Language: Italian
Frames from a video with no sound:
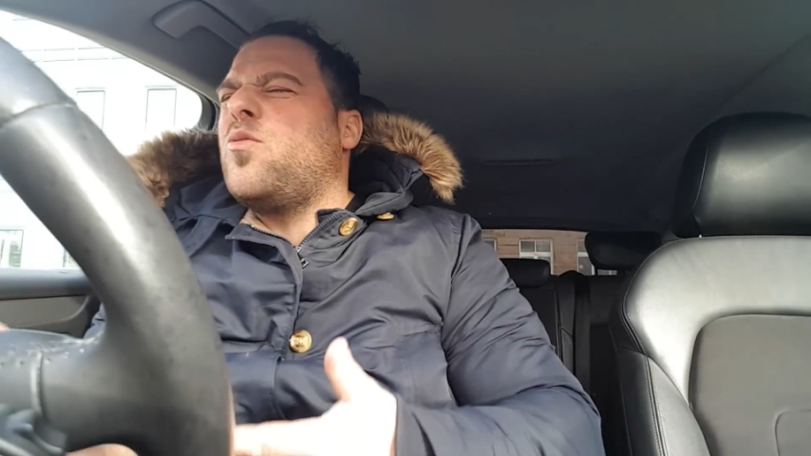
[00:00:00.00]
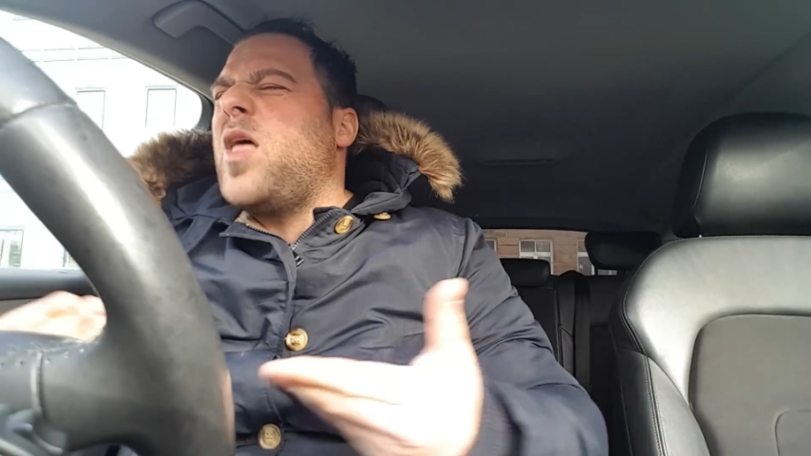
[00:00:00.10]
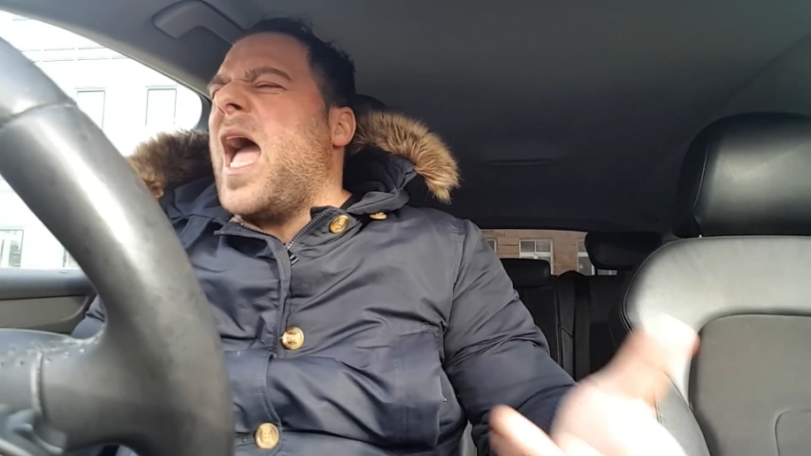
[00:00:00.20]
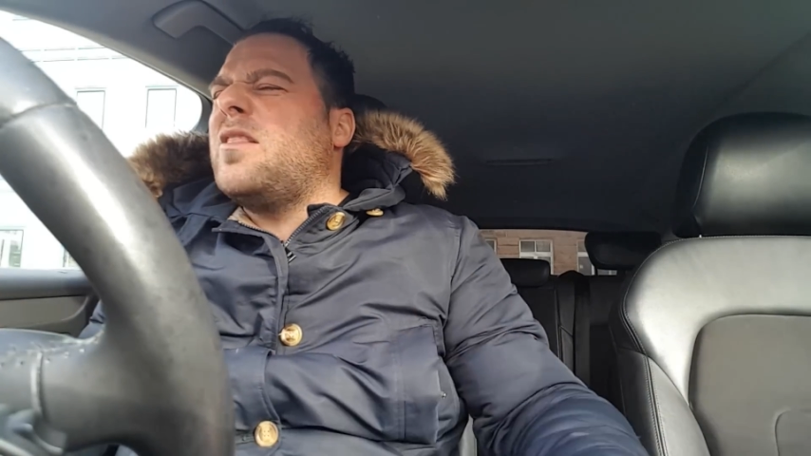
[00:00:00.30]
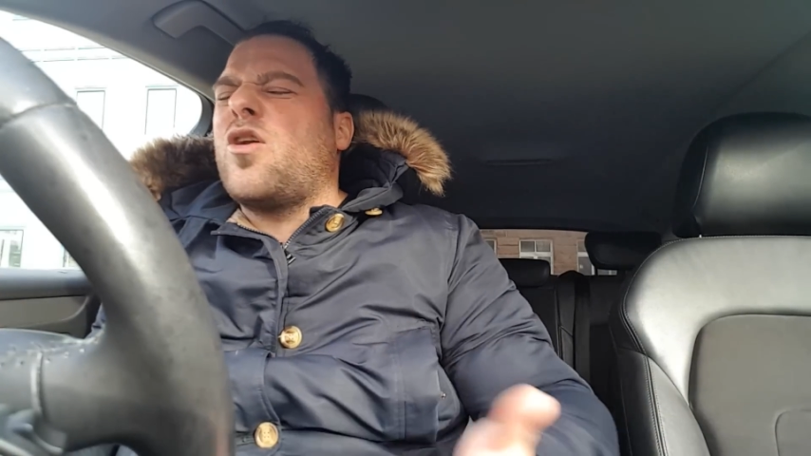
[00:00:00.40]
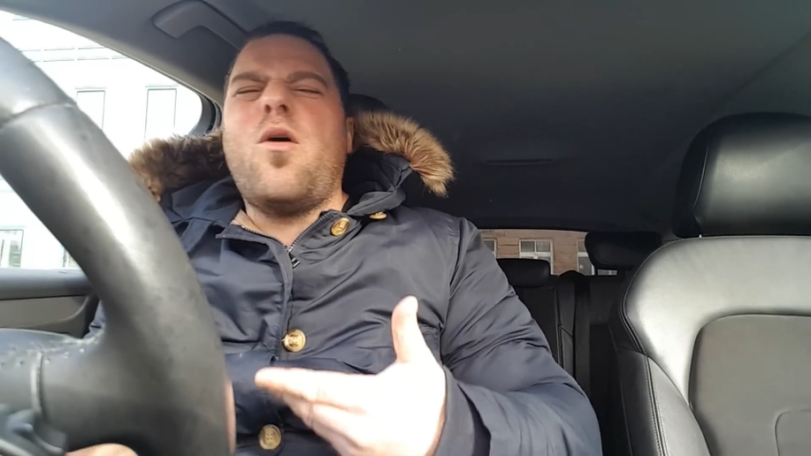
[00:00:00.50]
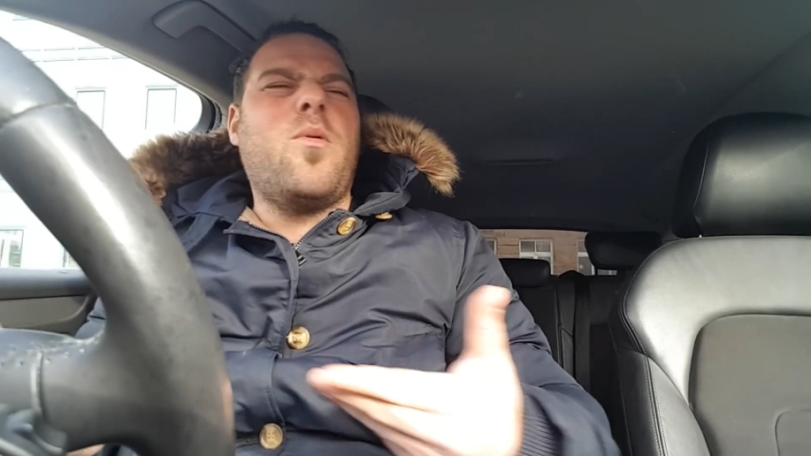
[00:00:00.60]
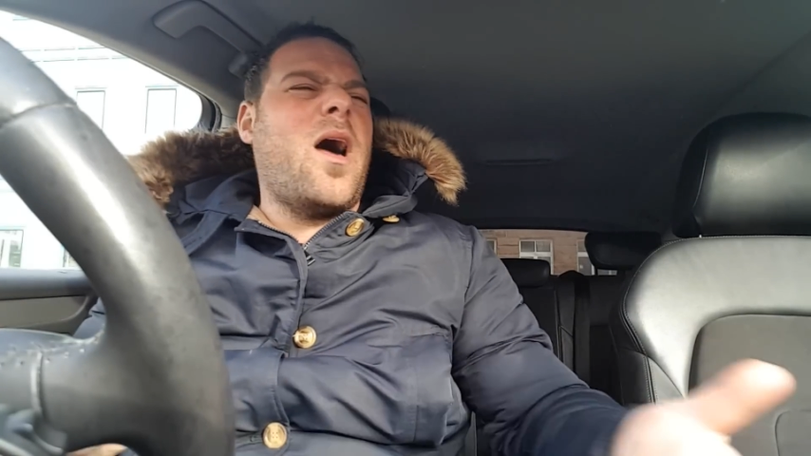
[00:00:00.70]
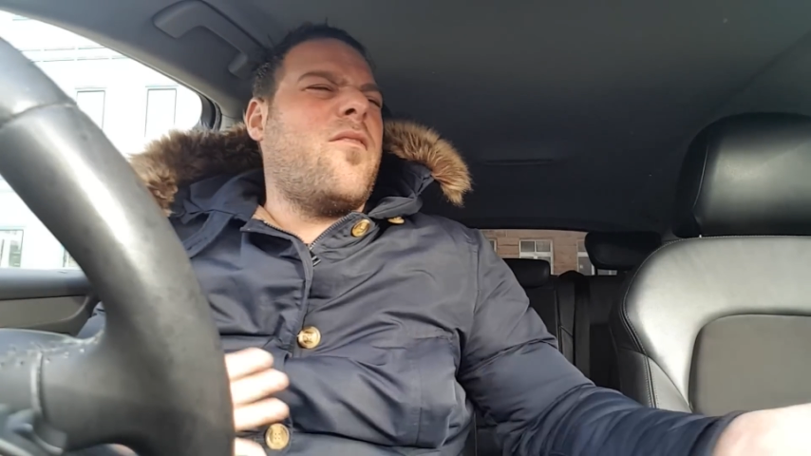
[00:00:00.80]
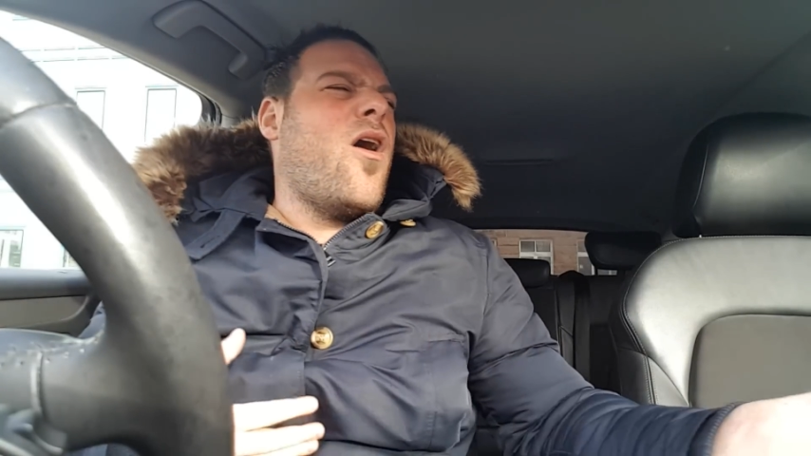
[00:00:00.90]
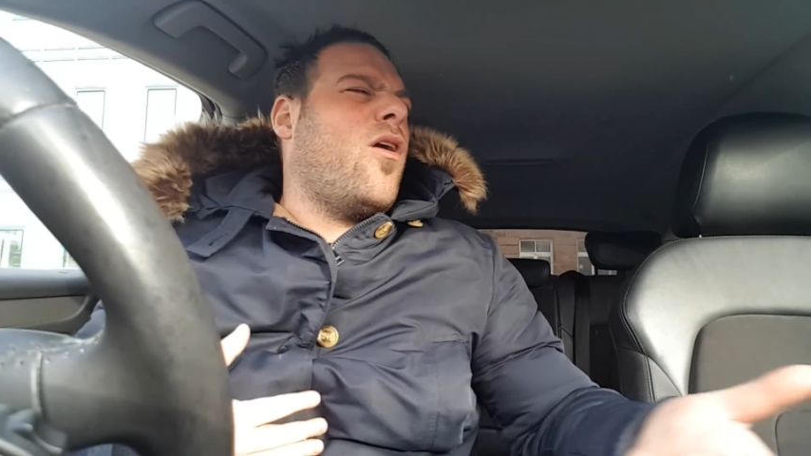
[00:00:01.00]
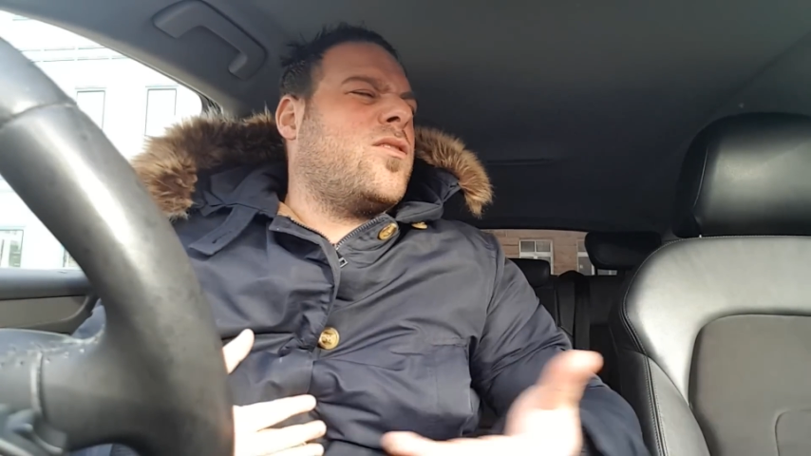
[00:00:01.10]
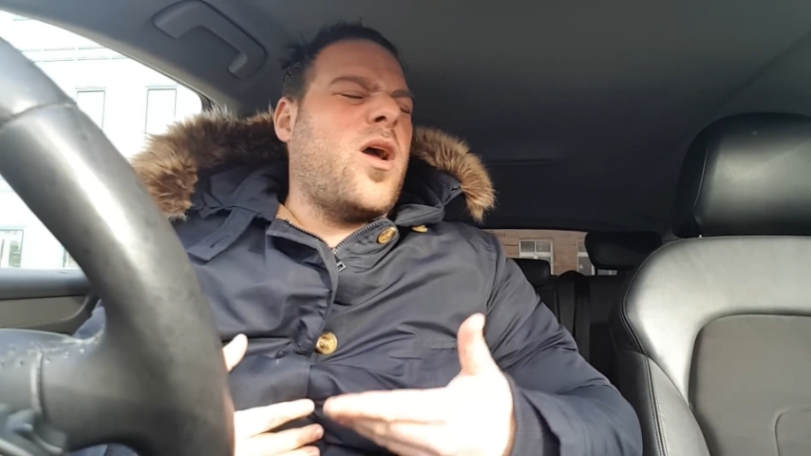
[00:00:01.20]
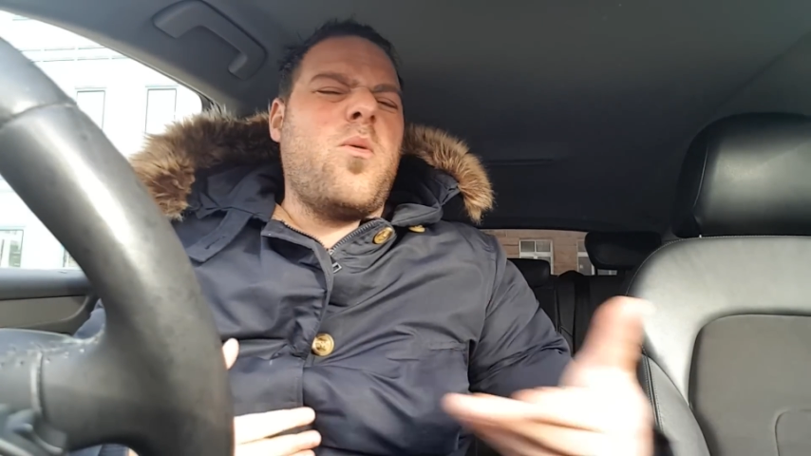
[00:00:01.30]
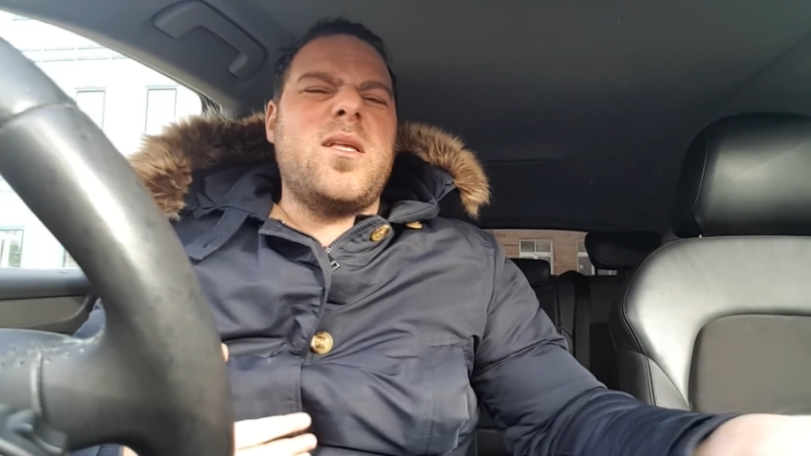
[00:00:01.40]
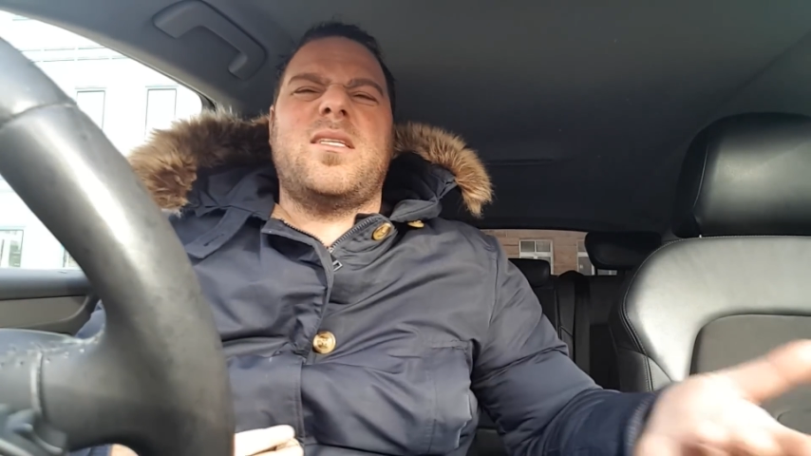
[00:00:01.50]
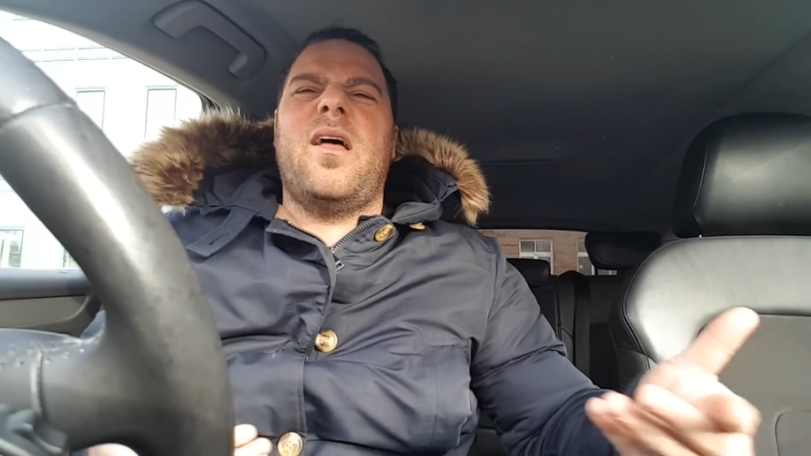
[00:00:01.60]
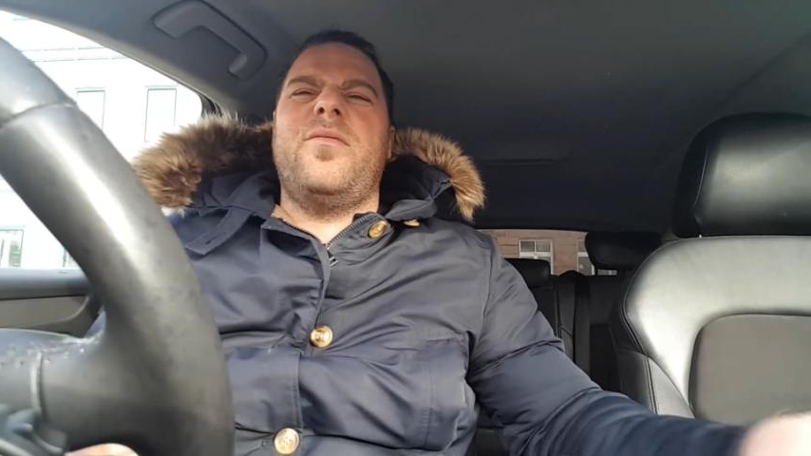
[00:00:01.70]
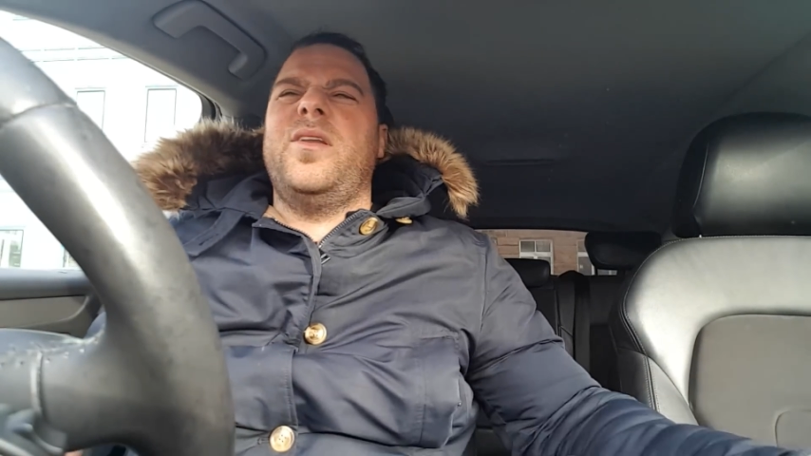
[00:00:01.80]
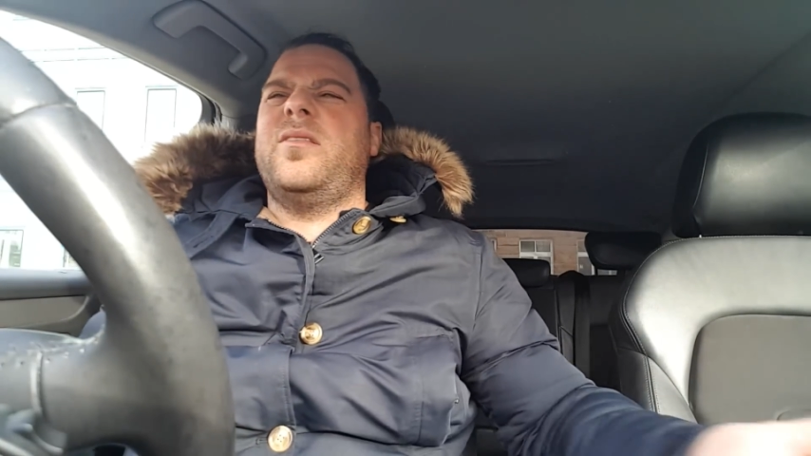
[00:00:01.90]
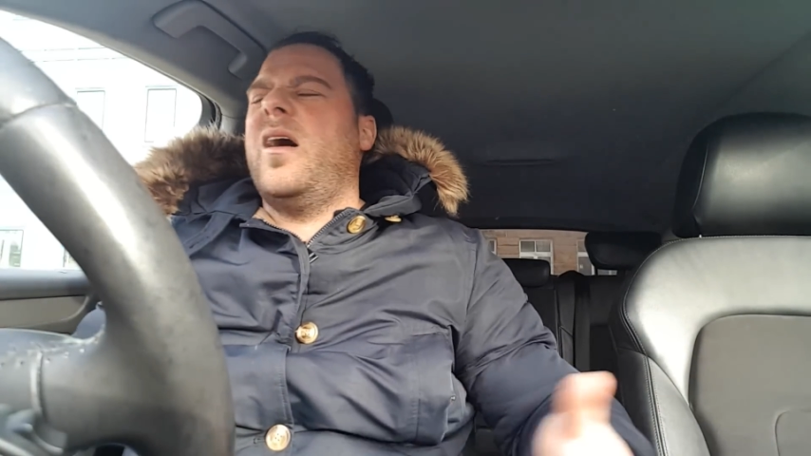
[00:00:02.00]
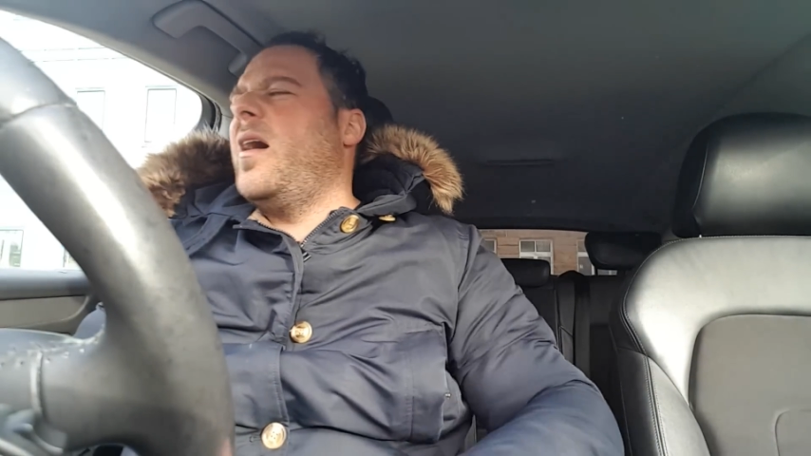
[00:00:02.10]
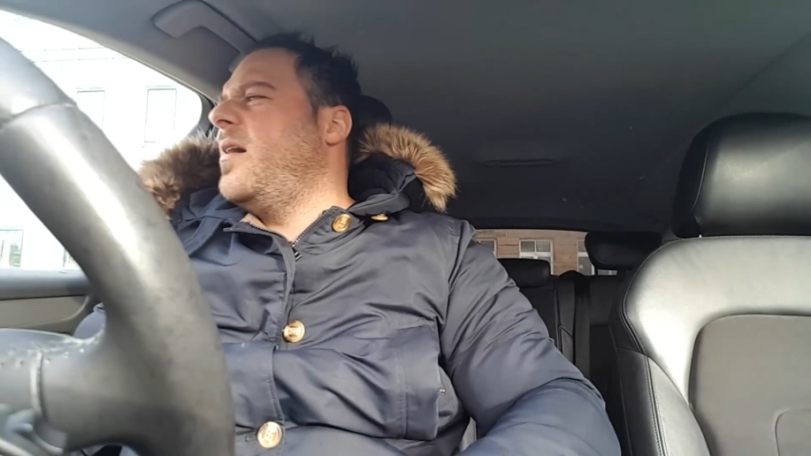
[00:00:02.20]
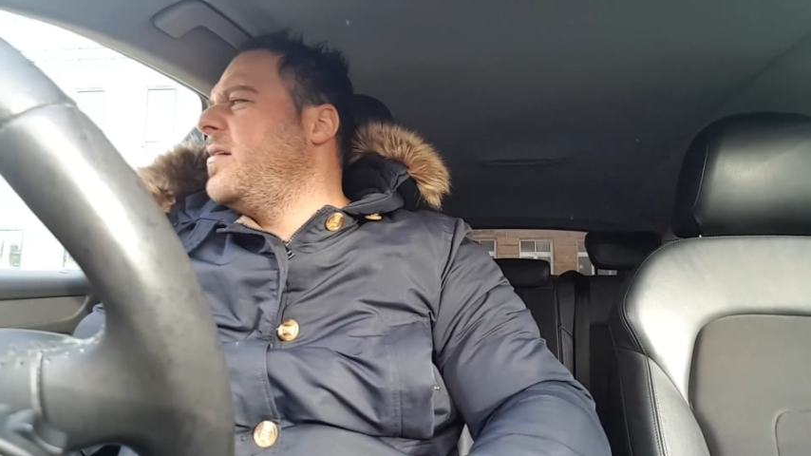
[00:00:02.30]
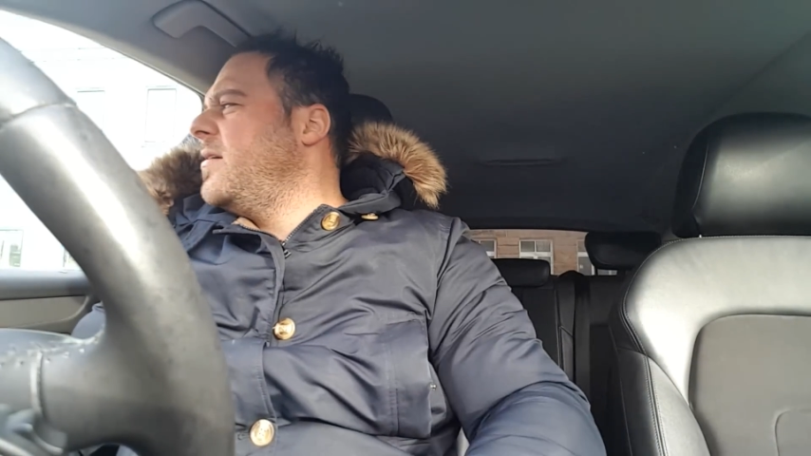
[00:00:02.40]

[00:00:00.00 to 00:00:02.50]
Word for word: dentro come una volta questa è la verità